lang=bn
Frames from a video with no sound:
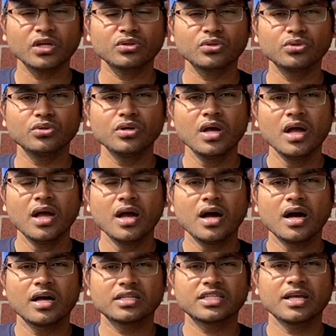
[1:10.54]
তো
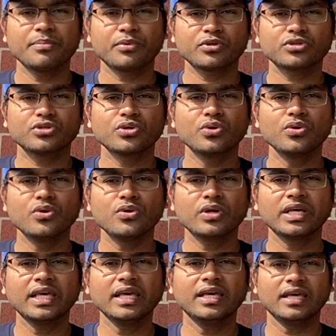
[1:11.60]
সেই প্রশ্নগুলো
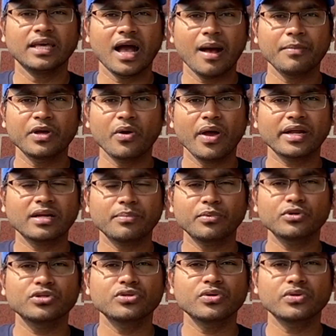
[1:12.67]
কি কি আমি কয়েকটা
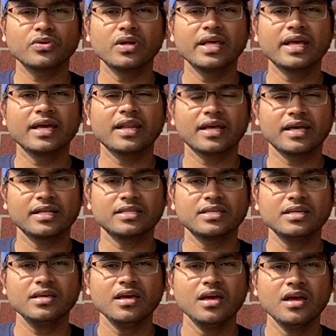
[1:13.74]
প্রশ্ন একটু লিখে রেখেছি
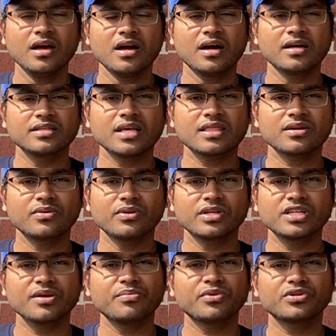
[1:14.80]
যাতে করে
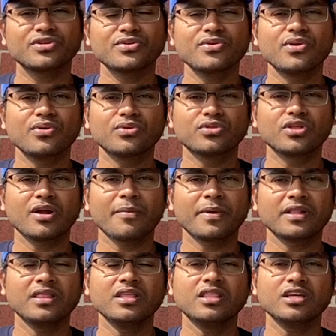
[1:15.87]
সেই প্রশ্নগুলোর উত্তর
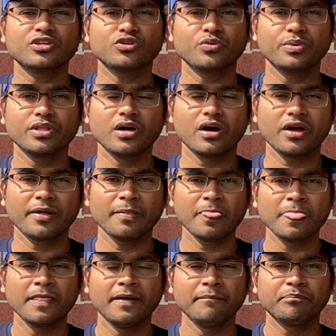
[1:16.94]
আমার দিতে সুবিধা হয়
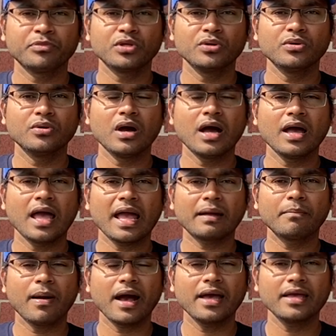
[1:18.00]
তো এক
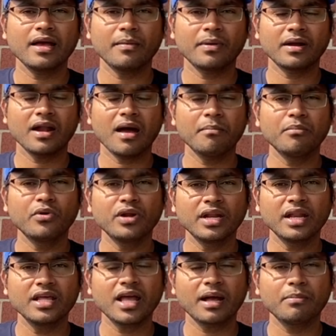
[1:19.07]
ভাই আমার নাম মনে
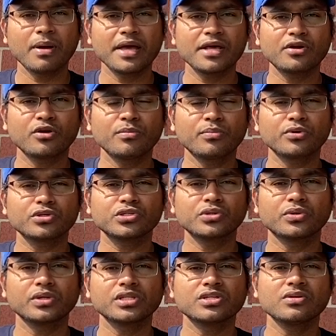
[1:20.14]
নেই এক ভাই এরকম প্রশ্ন
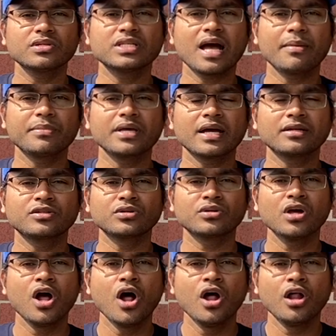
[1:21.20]
করেছিল যে আমি একজন
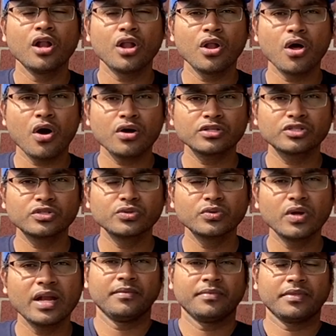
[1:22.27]
ল
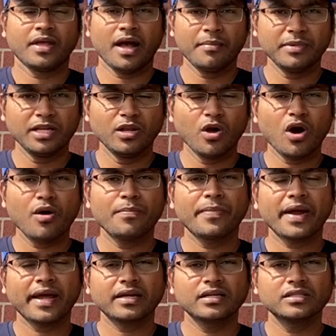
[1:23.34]
স্টুডেন্ট আমি ল
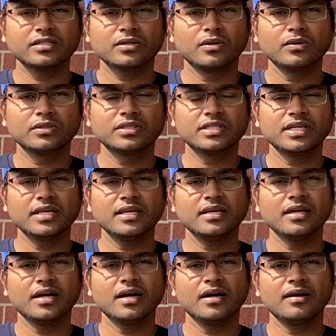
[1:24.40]
প্র্যাকটিস করছি
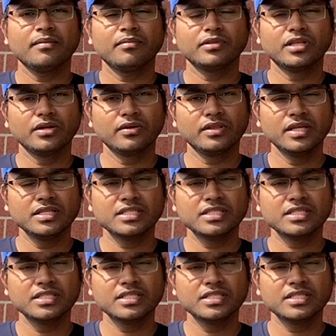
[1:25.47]
দীর্ঘদিন